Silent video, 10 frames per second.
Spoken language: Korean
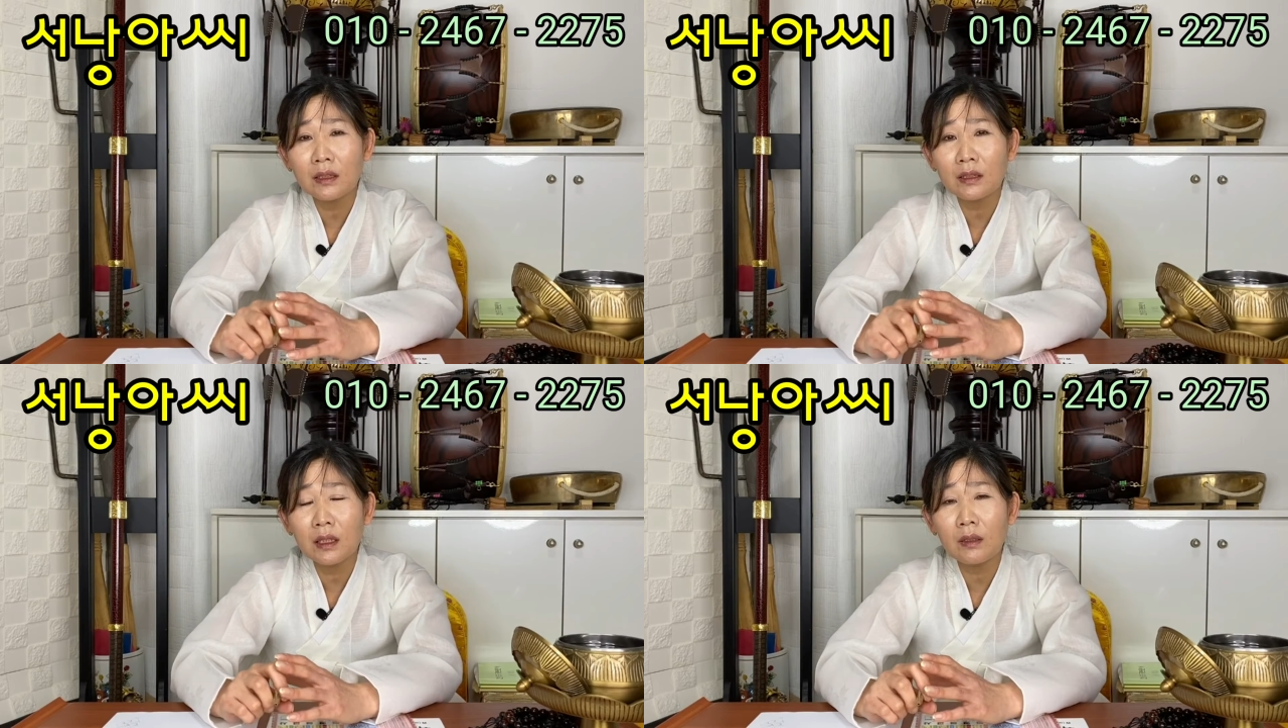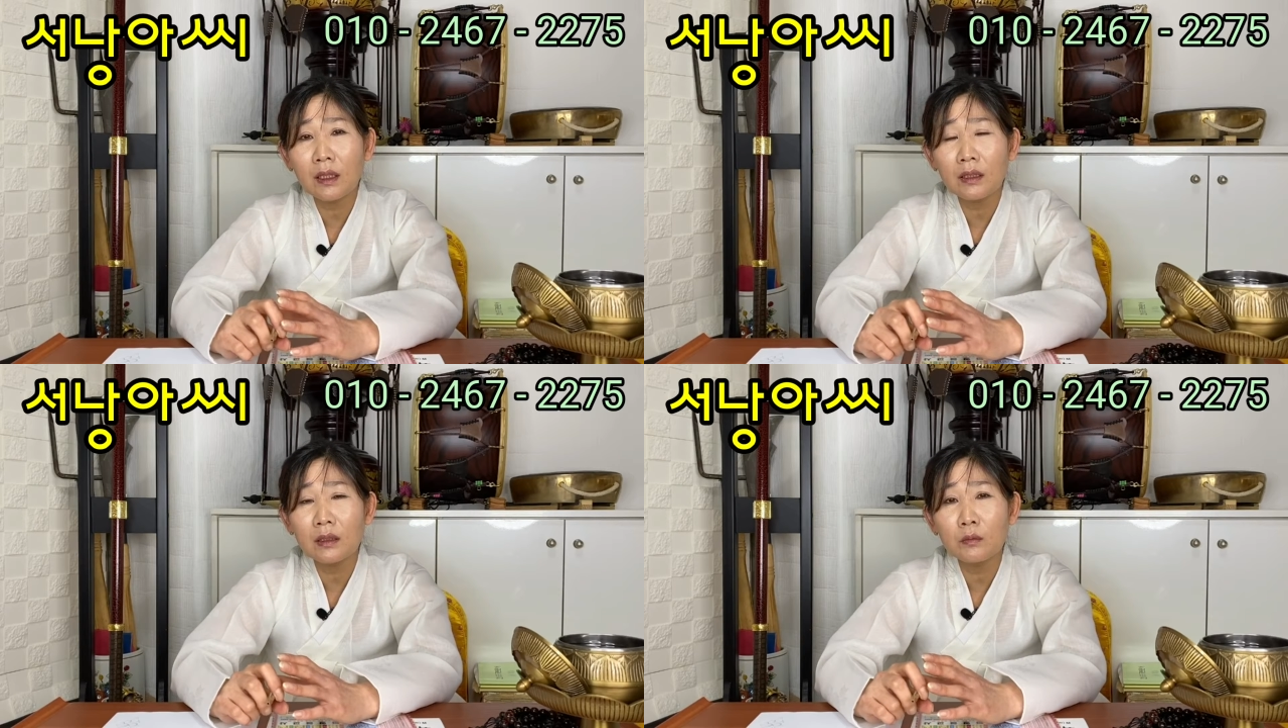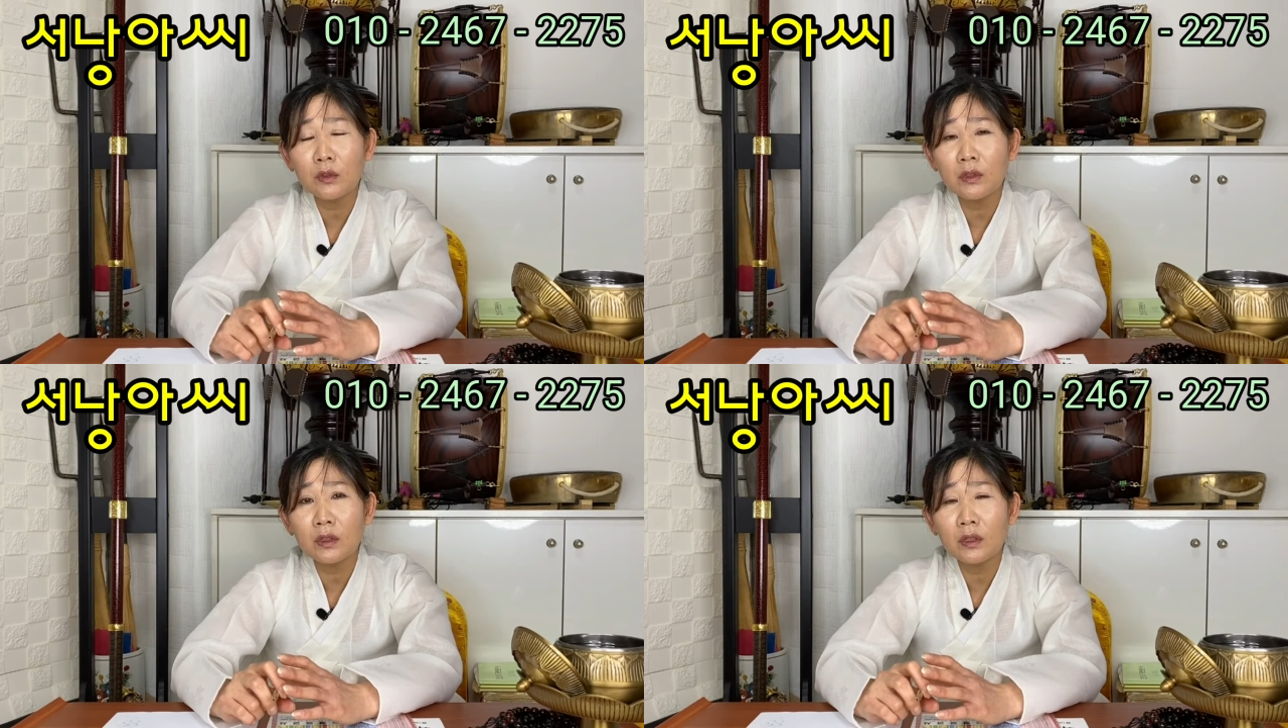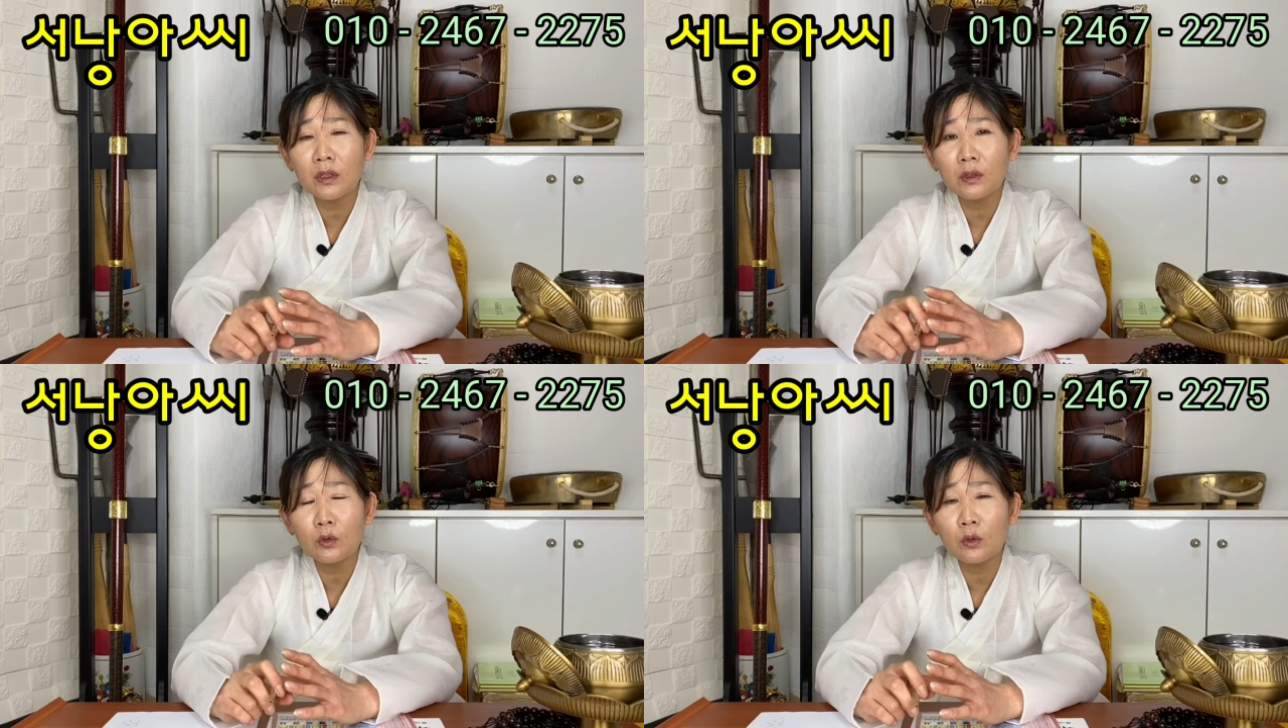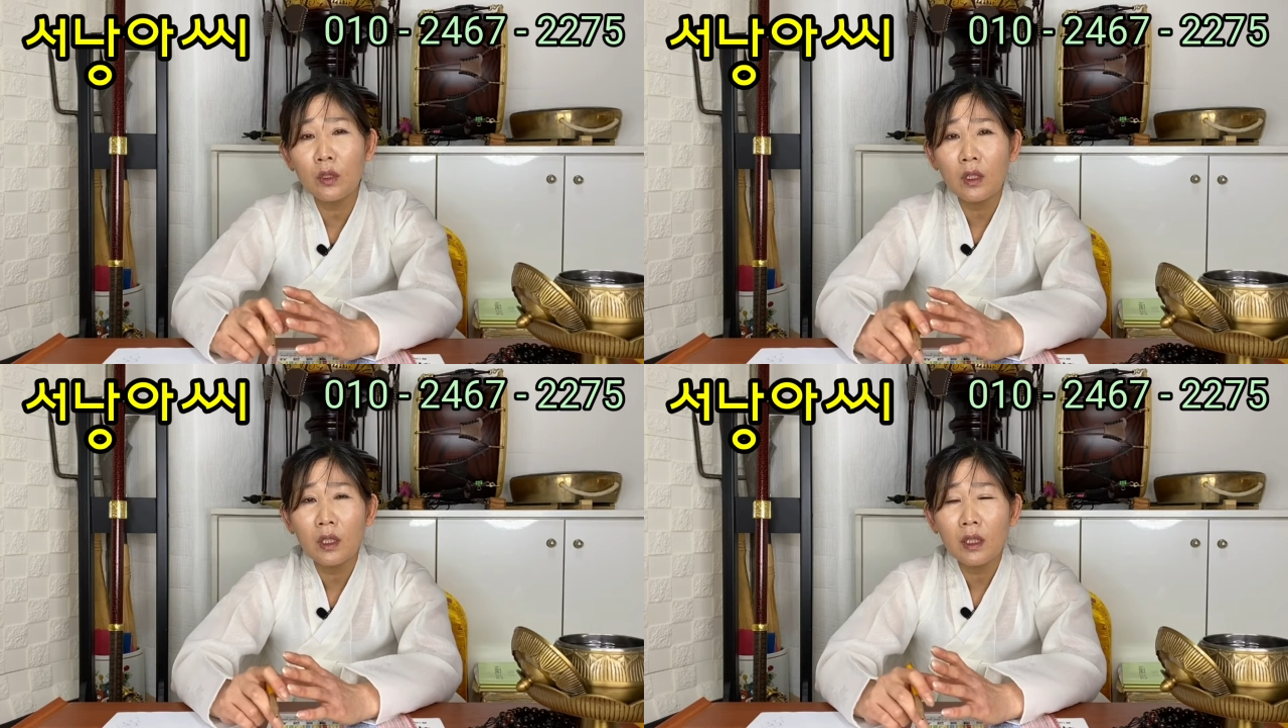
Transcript: 직장생활 네. 하시는 분들 또